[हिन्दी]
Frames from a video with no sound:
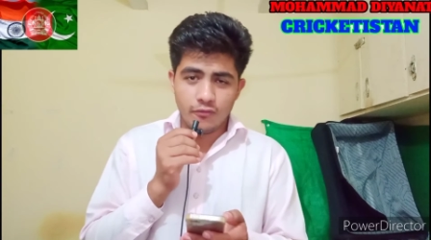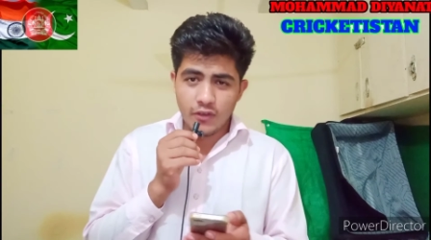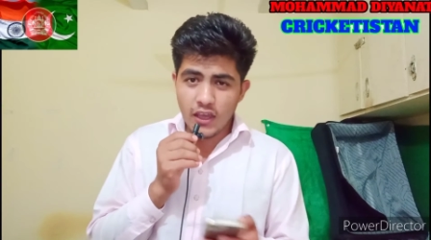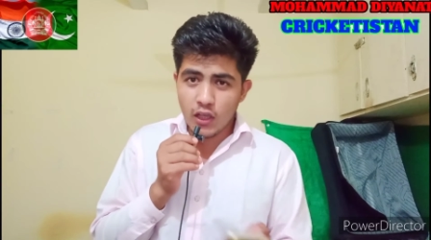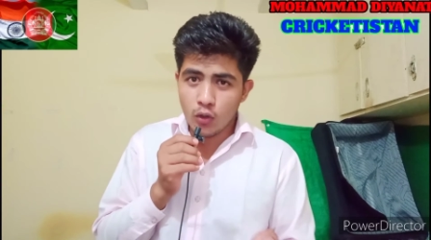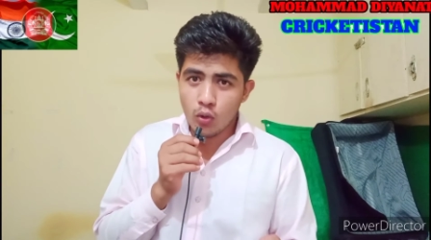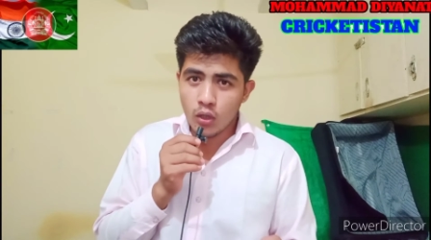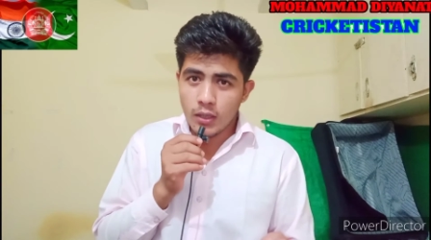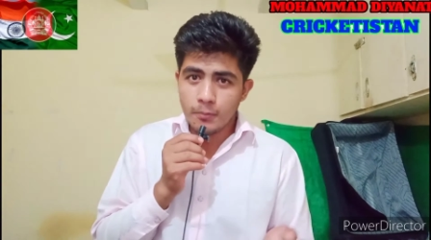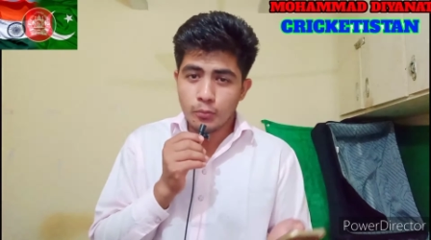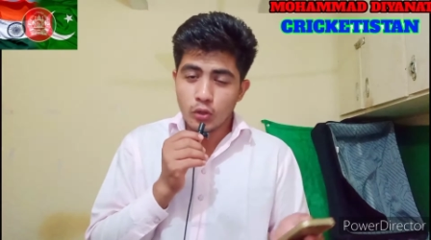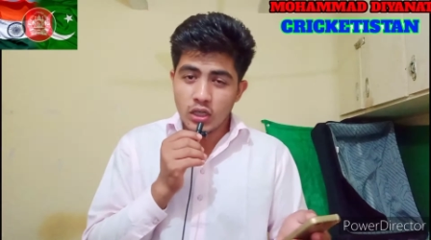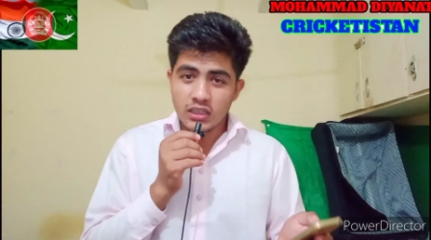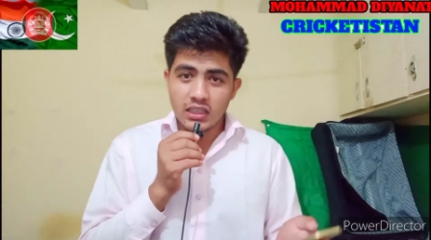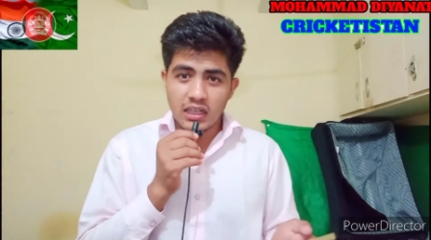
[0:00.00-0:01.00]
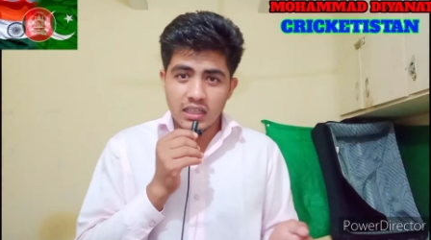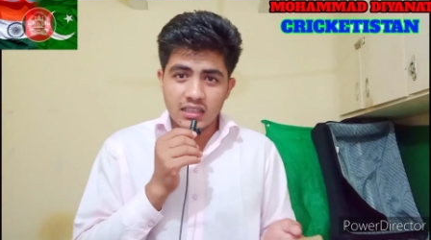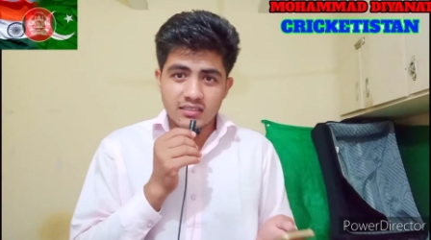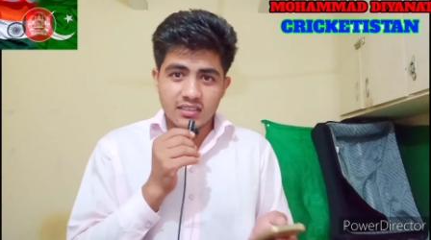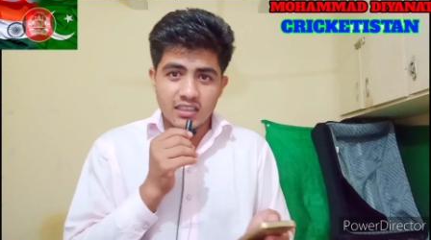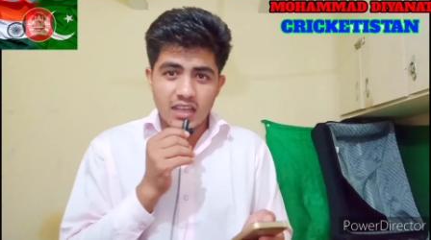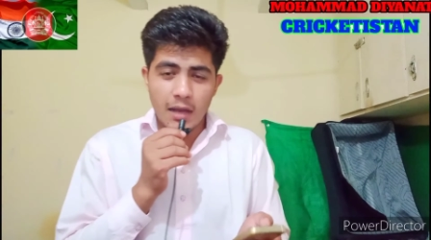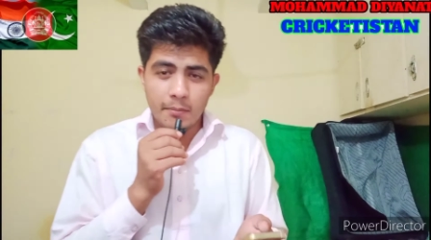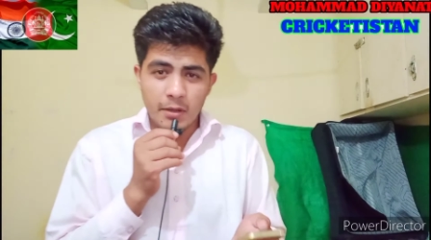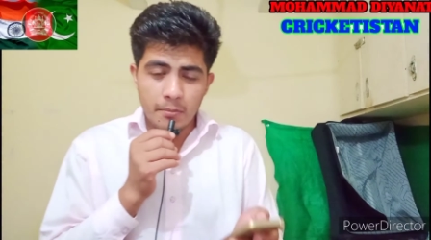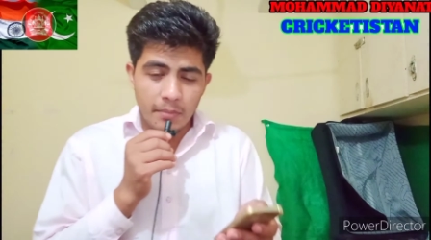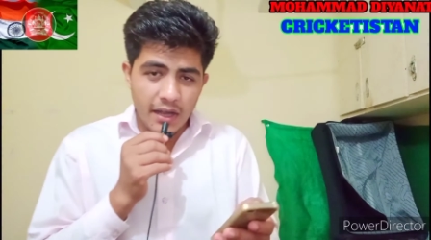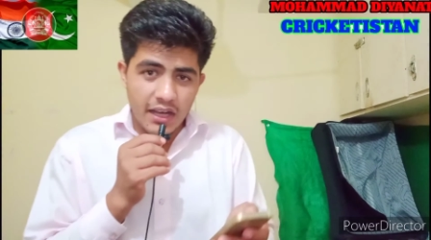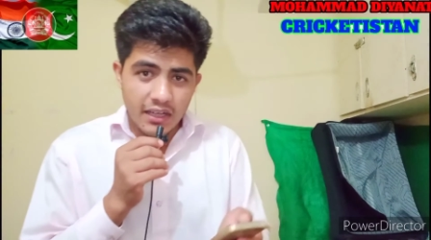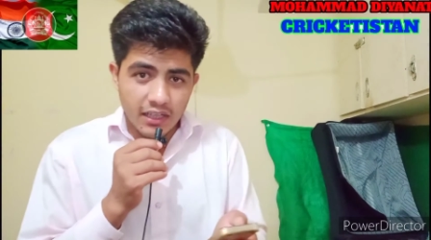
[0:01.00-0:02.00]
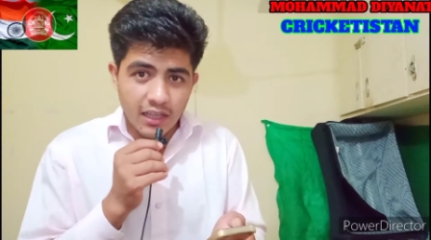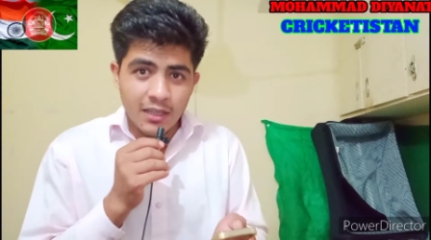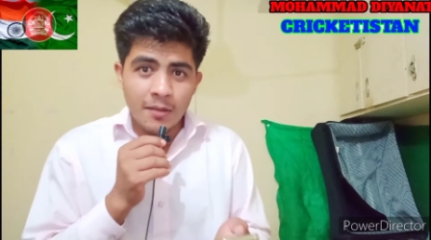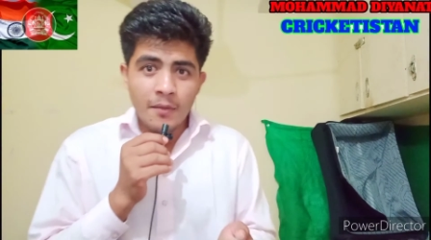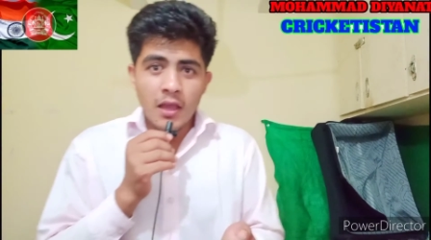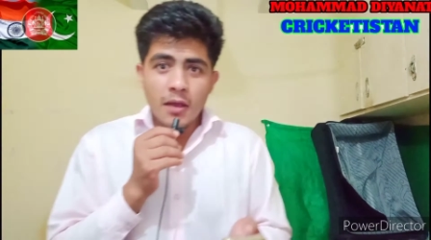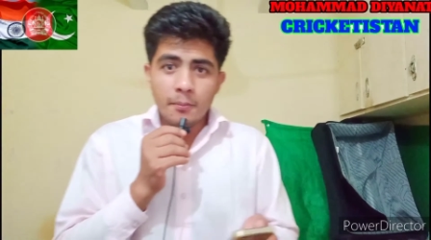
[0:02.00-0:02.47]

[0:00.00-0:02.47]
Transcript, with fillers: फेल हो गई पूरे तरीके से यहाँ पर बैठ गई